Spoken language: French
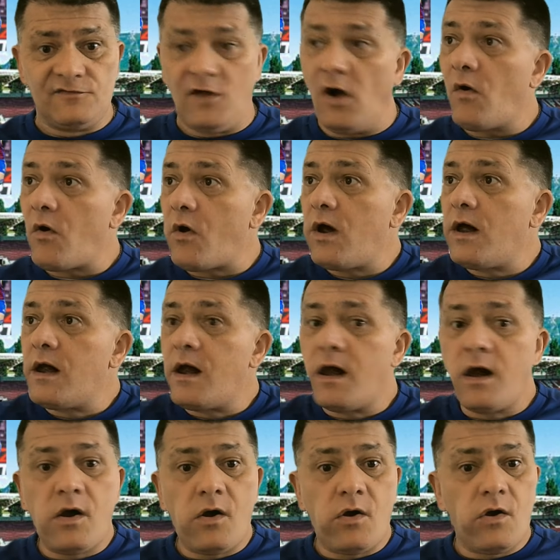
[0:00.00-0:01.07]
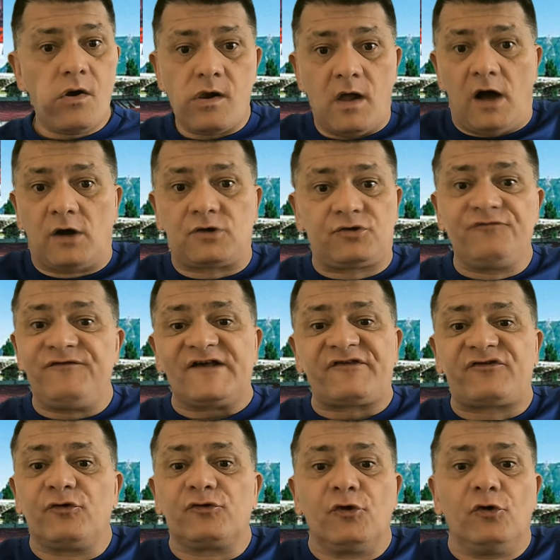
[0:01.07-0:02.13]
Non Alors que tu
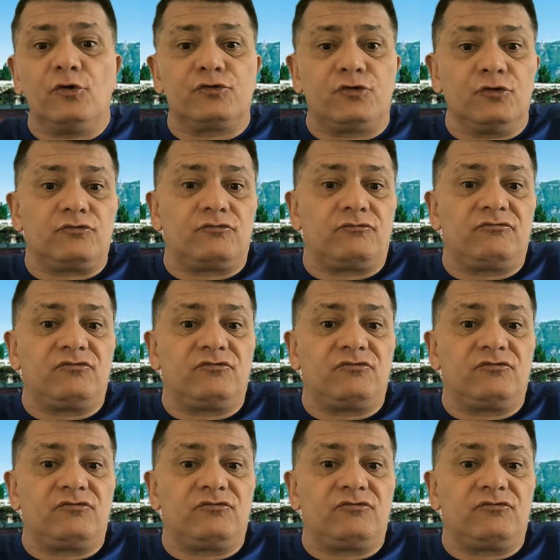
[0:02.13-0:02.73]
fasses 2-2, deux, deux,